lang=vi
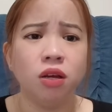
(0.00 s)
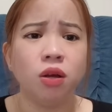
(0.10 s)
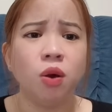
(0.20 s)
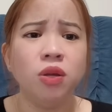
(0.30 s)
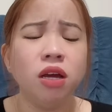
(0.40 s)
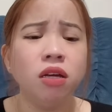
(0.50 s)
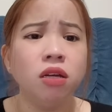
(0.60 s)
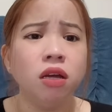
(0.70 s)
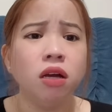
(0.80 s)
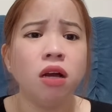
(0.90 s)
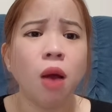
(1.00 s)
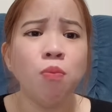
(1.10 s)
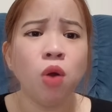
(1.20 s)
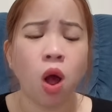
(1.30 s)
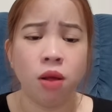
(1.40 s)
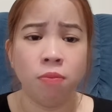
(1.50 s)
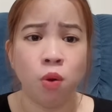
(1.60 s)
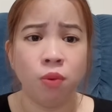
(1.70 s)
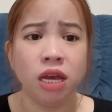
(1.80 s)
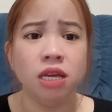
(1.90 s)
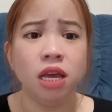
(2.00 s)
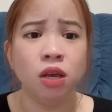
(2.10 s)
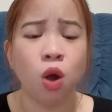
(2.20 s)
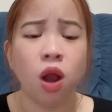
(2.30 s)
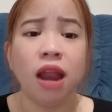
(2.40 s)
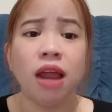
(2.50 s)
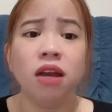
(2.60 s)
Coi như không còn một cái gì gọi là